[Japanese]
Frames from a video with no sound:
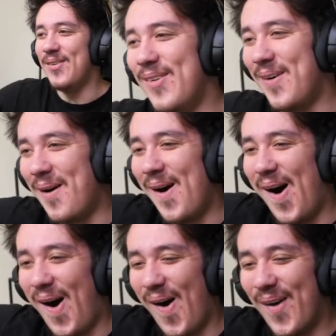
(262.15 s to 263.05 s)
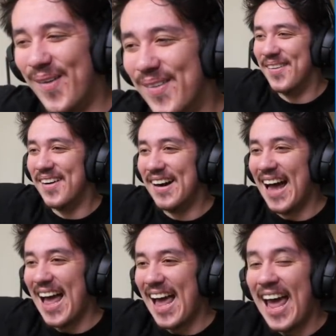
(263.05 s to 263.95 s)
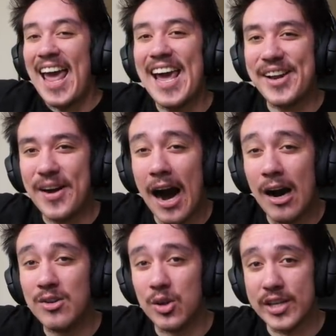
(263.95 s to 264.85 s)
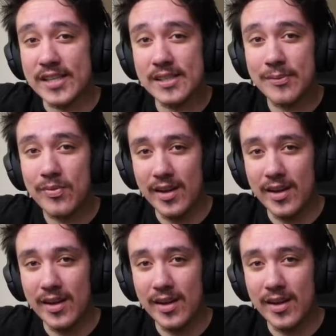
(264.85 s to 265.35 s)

おー！ヘルハウンドです。